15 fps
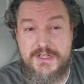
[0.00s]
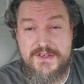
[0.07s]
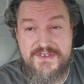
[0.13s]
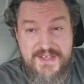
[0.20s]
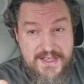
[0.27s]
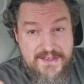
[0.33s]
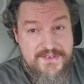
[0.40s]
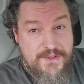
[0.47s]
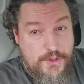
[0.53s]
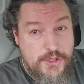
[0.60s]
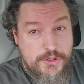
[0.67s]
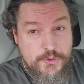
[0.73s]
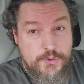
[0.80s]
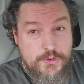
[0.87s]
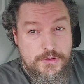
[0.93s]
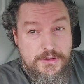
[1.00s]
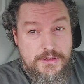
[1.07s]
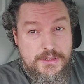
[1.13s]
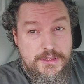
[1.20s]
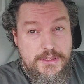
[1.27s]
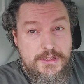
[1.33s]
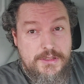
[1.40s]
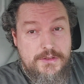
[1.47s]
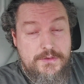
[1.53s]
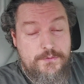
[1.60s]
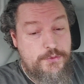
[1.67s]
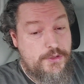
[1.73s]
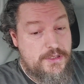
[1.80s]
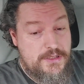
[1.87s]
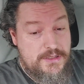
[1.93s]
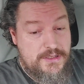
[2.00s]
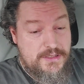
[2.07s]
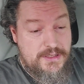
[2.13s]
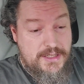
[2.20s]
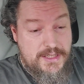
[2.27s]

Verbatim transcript: 6 Euro für